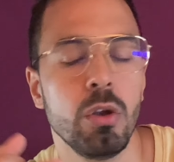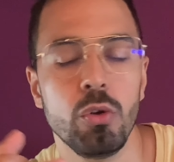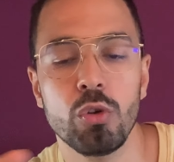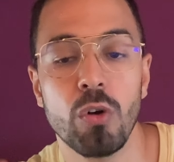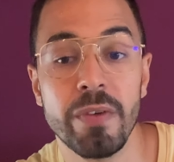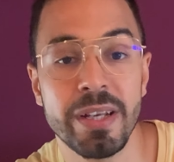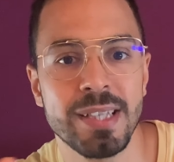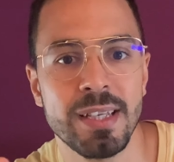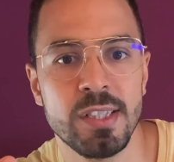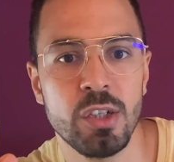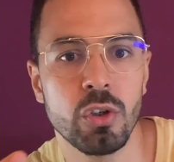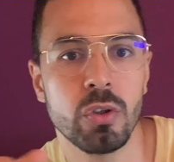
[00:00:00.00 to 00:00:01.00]

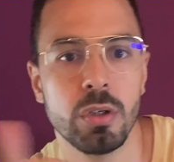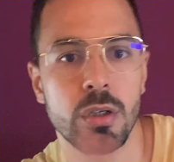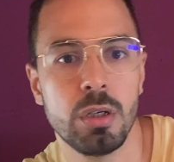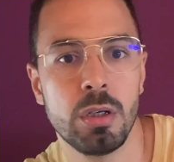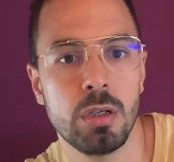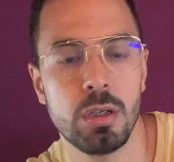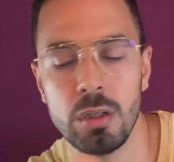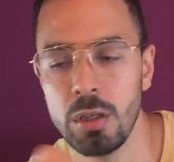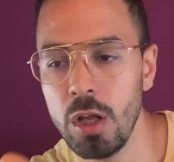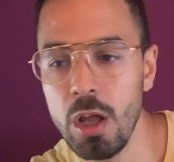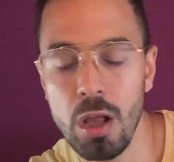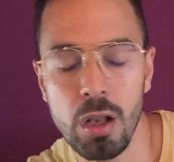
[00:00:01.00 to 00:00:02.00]
conversation euh,
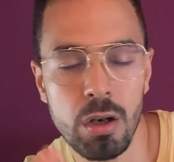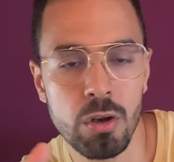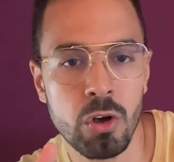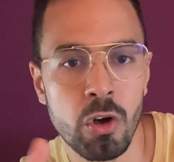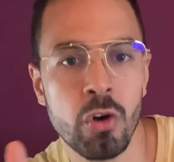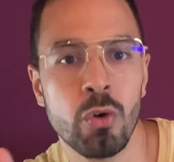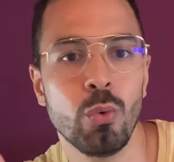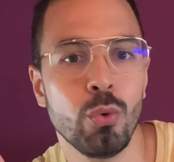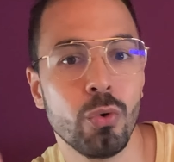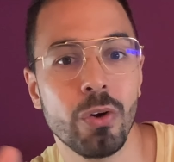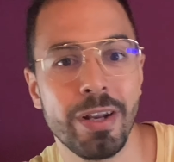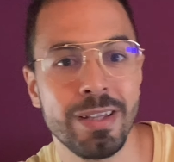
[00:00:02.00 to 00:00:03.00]
langue
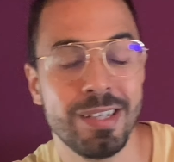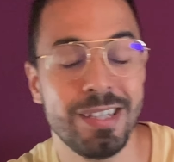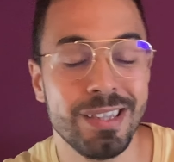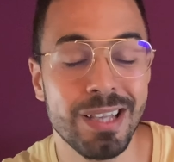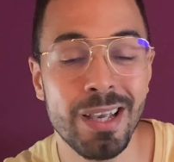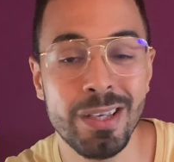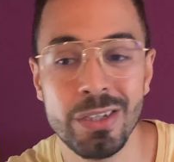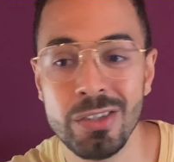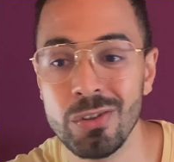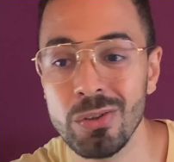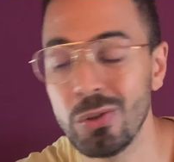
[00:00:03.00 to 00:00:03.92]
où on a des détails et ce genre de